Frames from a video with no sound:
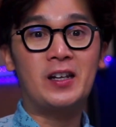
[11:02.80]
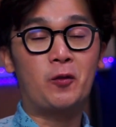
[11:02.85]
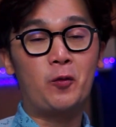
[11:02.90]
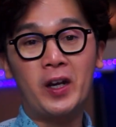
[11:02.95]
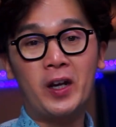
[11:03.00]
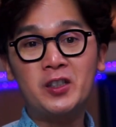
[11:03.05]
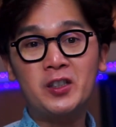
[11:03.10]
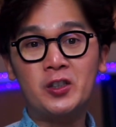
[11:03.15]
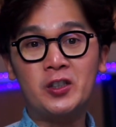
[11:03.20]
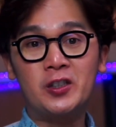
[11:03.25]

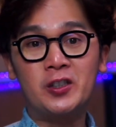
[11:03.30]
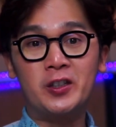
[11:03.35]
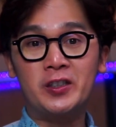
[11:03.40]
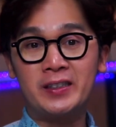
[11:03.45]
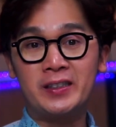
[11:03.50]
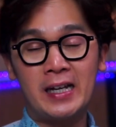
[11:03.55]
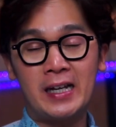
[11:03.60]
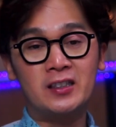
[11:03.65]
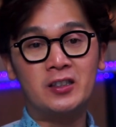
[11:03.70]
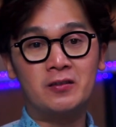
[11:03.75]
equation or
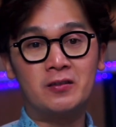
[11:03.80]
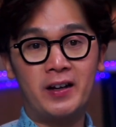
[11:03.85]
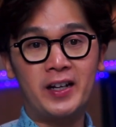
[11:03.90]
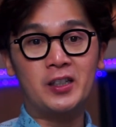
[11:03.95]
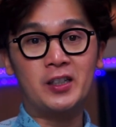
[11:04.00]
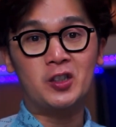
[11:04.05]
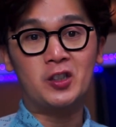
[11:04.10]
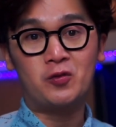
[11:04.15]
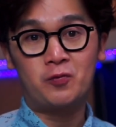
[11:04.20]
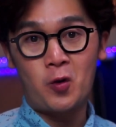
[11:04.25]
center
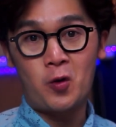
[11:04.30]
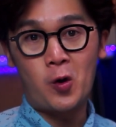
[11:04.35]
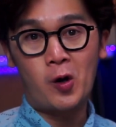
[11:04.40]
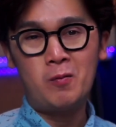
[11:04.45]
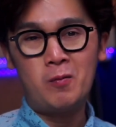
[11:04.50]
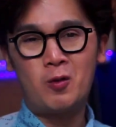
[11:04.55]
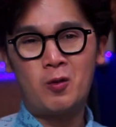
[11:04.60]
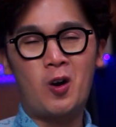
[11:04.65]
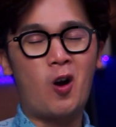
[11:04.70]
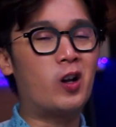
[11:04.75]
radius
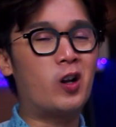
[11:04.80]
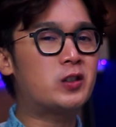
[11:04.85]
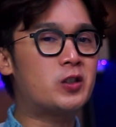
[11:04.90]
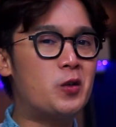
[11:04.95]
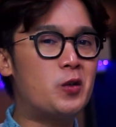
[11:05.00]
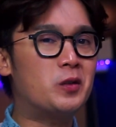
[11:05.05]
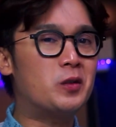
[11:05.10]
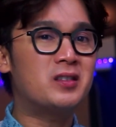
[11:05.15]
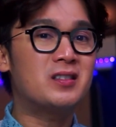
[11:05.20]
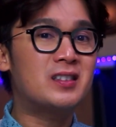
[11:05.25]
form or also
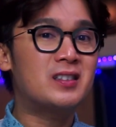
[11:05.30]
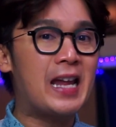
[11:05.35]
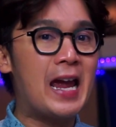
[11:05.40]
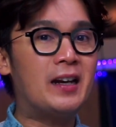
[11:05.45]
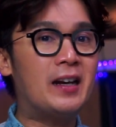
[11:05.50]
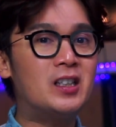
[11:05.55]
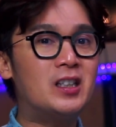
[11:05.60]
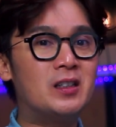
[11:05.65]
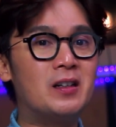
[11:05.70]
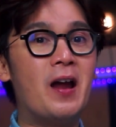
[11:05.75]
known as
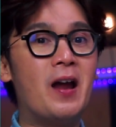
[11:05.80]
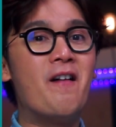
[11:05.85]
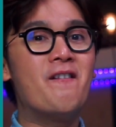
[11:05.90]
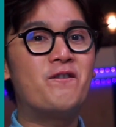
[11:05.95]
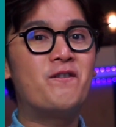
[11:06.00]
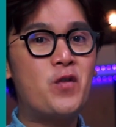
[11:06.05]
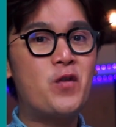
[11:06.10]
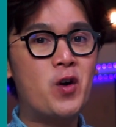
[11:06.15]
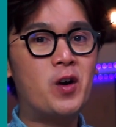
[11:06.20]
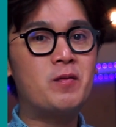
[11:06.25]
standard
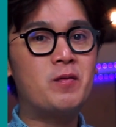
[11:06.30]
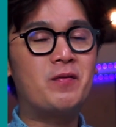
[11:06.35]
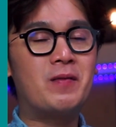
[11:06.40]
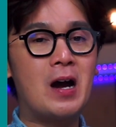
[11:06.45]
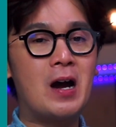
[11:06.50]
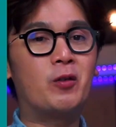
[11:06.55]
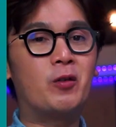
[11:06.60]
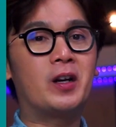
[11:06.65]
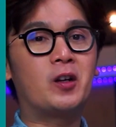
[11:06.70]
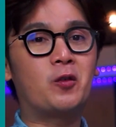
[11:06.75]
form of
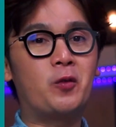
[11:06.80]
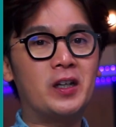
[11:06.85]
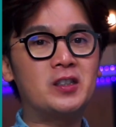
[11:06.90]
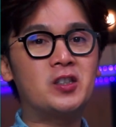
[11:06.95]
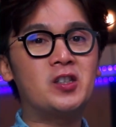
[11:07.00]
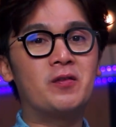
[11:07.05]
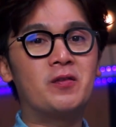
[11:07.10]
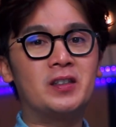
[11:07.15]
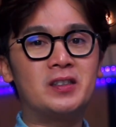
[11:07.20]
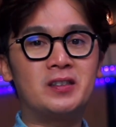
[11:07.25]
our
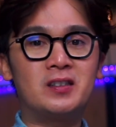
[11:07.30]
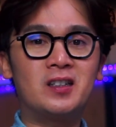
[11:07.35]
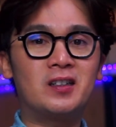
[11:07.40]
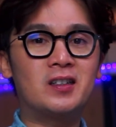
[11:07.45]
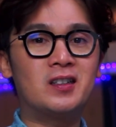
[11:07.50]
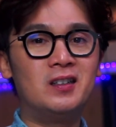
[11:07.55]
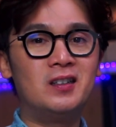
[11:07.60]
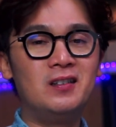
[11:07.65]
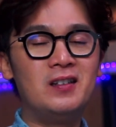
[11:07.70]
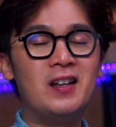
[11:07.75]
equation of a
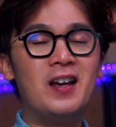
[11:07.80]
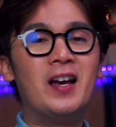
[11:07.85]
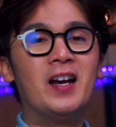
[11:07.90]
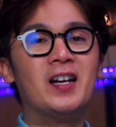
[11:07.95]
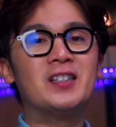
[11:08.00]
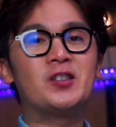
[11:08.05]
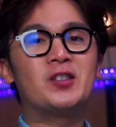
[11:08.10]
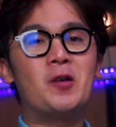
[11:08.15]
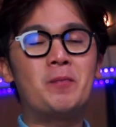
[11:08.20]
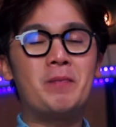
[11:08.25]
circle.
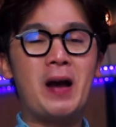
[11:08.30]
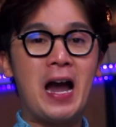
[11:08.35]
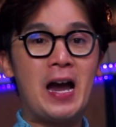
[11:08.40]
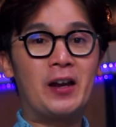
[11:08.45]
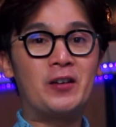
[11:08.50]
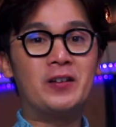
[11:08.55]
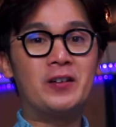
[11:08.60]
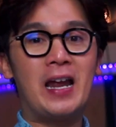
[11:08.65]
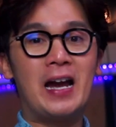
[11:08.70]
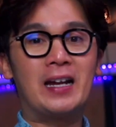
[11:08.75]
So,
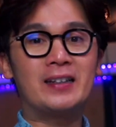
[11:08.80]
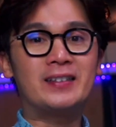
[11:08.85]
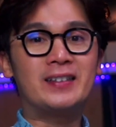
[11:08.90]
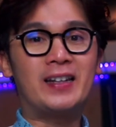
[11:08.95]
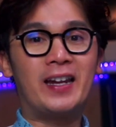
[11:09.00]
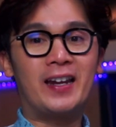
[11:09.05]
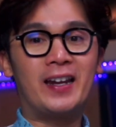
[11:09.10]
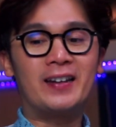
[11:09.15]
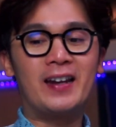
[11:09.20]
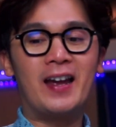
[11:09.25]
paano
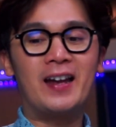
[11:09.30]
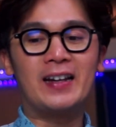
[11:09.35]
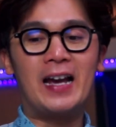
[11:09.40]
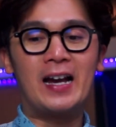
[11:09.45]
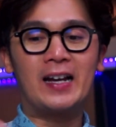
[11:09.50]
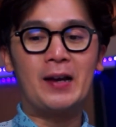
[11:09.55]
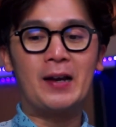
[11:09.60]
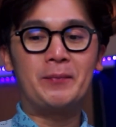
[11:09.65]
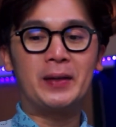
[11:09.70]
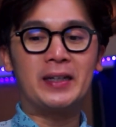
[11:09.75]
natin uh,
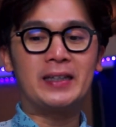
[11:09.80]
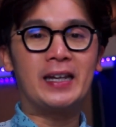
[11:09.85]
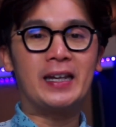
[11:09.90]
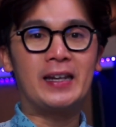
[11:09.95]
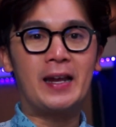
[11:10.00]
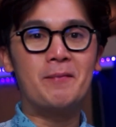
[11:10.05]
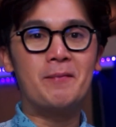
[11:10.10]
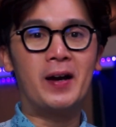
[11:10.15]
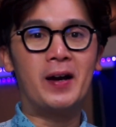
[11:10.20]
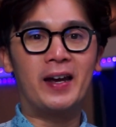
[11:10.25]
gagamitin
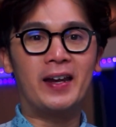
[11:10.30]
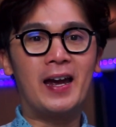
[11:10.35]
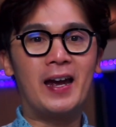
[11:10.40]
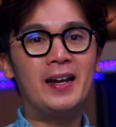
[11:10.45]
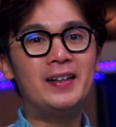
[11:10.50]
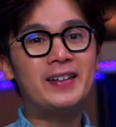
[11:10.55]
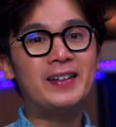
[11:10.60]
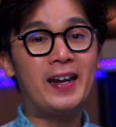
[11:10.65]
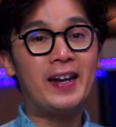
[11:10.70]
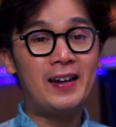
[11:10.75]
yung mga
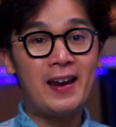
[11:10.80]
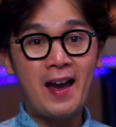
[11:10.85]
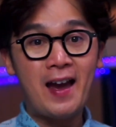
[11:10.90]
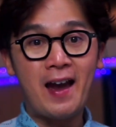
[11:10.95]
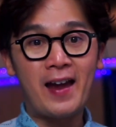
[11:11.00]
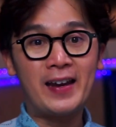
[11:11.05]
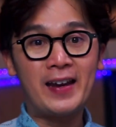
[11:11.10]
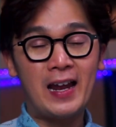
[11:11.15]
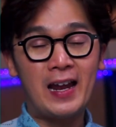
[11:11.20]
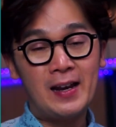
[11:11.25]
yan?
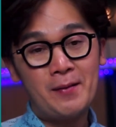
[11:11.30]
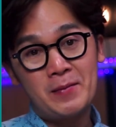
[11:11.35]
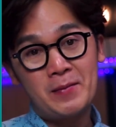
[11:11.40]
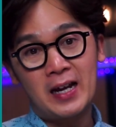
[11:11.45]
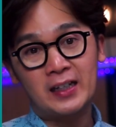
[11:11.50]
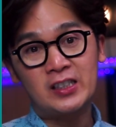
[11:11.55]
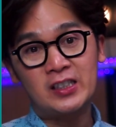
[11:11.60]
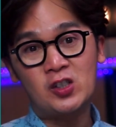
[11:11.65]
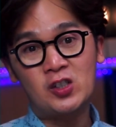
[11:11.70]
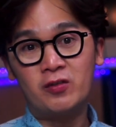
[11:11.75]
Kailangan alam
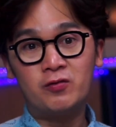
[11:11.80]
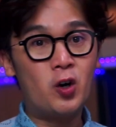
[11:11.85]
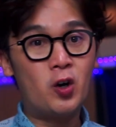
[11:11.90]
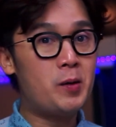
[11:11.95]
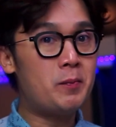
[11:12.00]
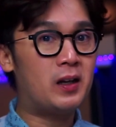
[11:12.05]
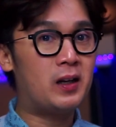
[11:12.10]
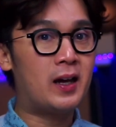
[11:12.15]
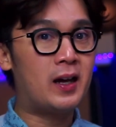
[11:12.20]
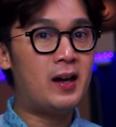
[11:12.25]
natin yung
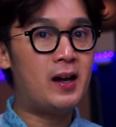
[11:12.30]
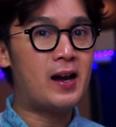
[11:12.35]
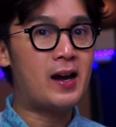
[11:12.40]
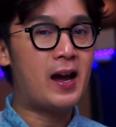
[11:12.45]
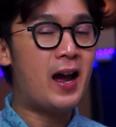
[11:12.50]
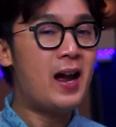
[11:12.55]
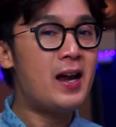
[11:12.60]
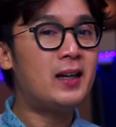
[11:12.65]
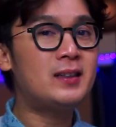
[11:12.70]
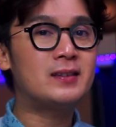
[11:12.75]
formula
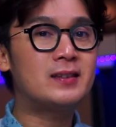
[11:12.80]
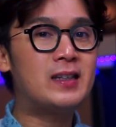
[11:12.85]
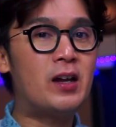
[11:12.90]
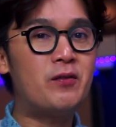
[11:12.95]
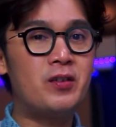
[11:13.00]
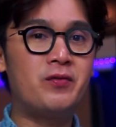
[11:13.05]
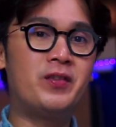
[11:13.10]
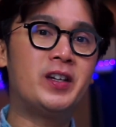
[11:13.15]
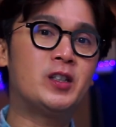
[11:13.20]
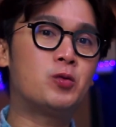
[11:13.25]
at
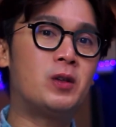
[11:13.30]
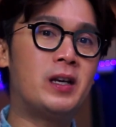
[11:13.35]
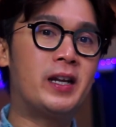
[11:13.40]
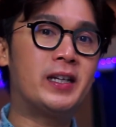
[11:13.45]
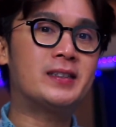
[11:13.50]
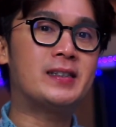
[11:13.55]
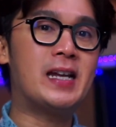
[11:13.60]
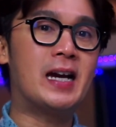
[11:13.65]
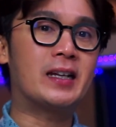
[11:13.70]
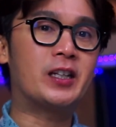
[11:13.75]

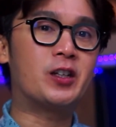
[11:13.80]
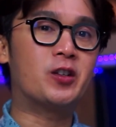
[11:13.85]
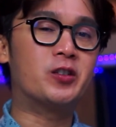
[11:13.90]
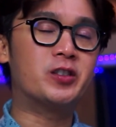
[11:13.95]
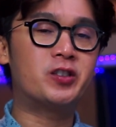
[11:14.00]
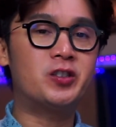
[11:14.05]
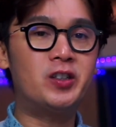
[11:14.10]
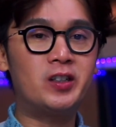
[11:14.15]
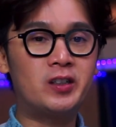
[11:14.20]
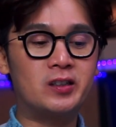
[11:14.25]
nabivisualize natin yung
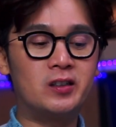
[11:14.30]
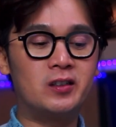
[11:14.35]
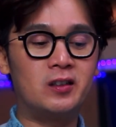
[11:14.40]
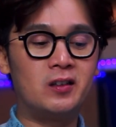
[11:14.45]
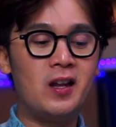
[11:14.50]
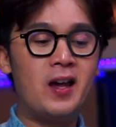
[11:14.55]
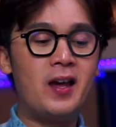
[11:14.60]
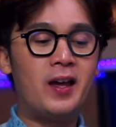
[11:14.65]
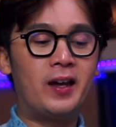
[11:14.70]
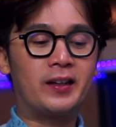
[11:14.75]
circle
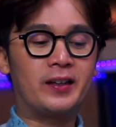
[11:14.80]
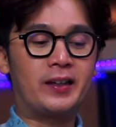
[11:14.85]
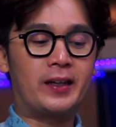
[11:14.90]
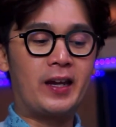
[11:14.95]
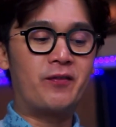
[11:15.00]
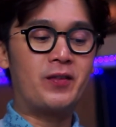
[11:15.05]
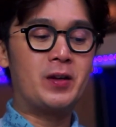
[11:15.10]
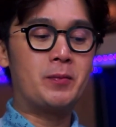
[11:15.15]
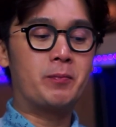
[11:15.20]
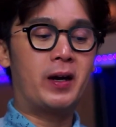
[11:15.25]

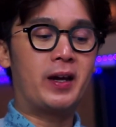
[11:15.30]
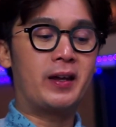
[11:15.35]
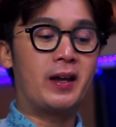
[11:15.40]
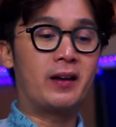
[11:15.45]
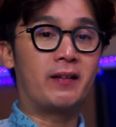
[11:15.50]
given by a